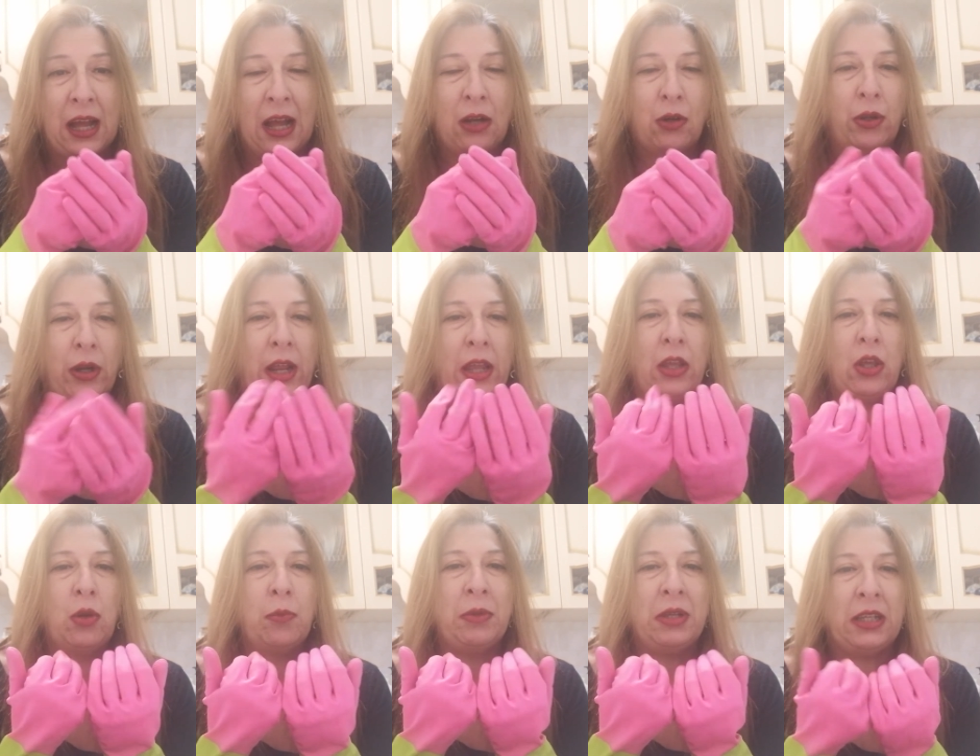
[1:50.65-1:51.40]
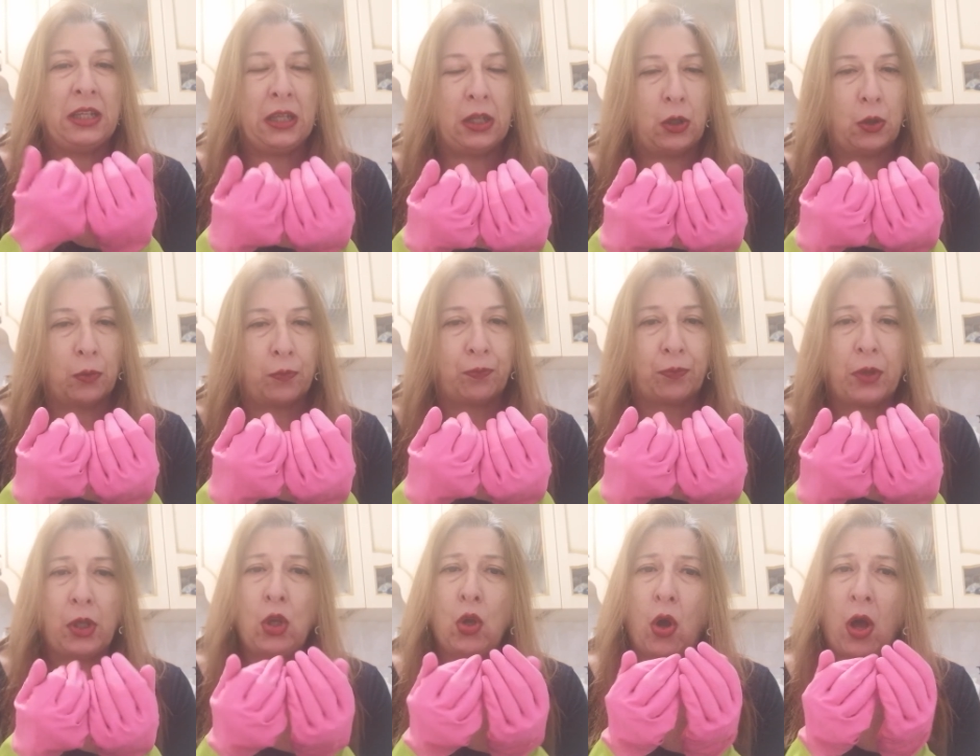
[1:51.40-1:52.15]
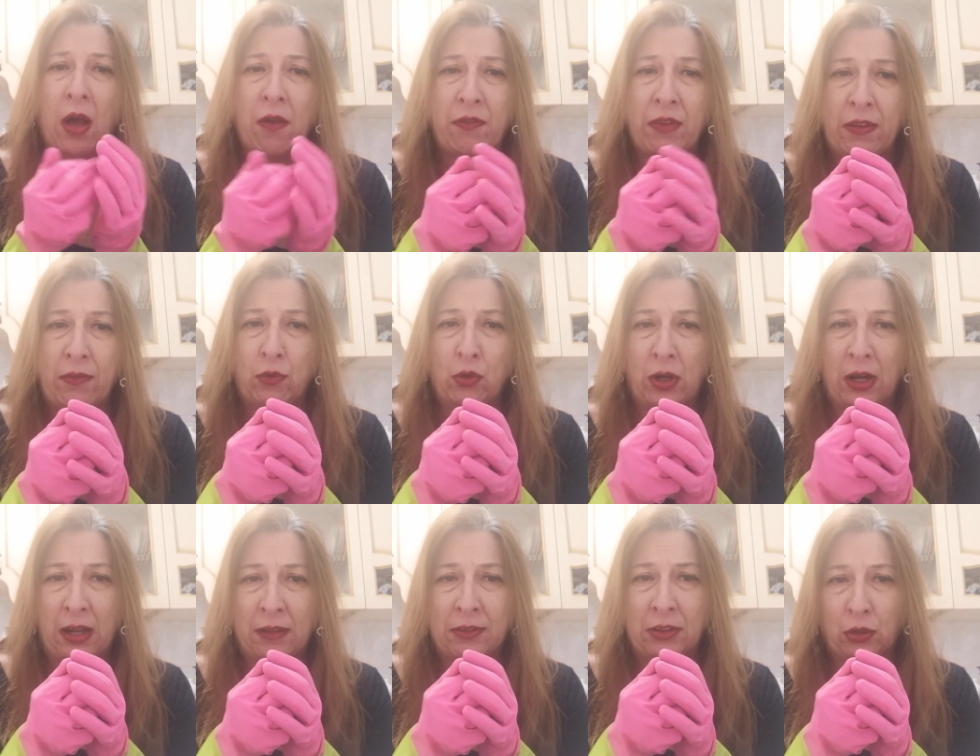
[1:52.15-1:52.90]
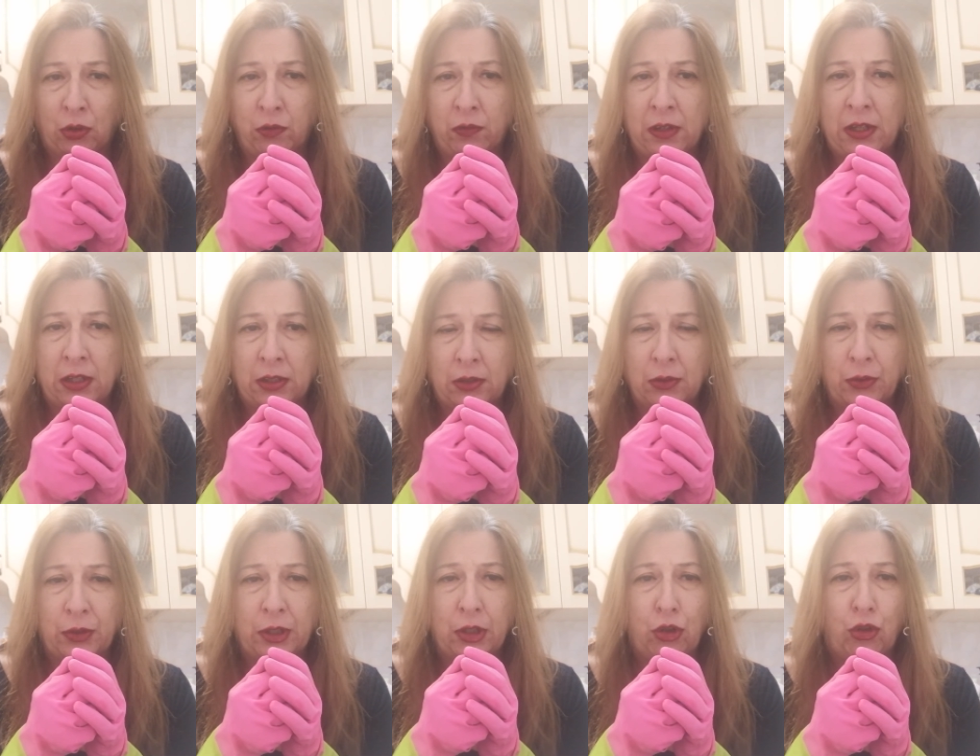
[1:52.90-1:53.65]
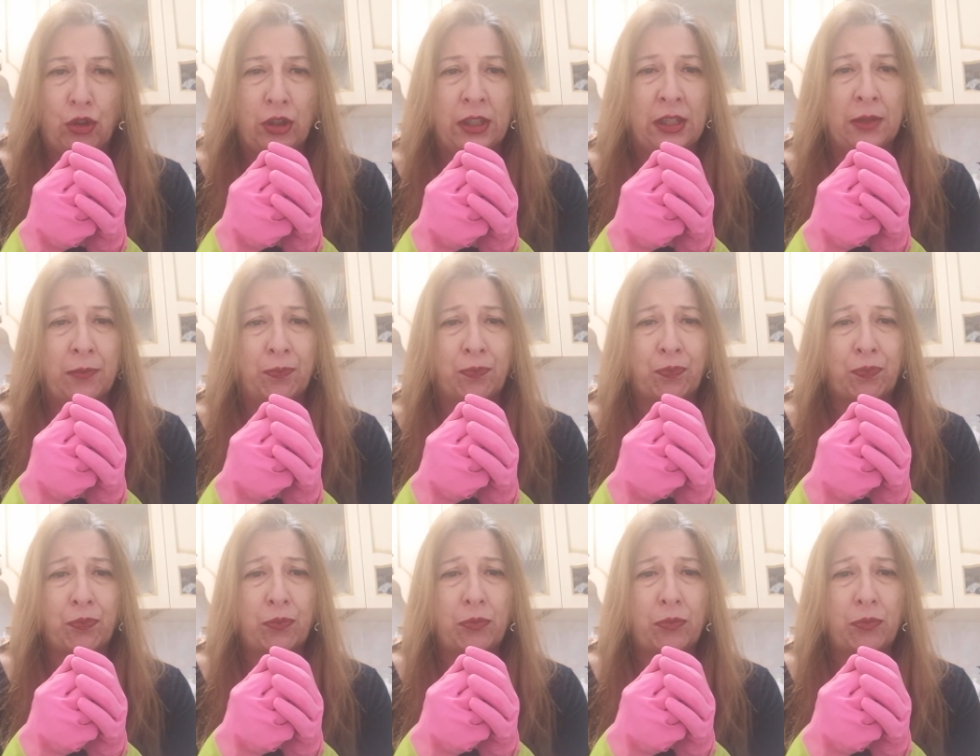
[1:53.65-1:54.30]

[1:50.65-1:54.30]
Allora, io mi dico, io avevo una lavastoviglie, sono sincera,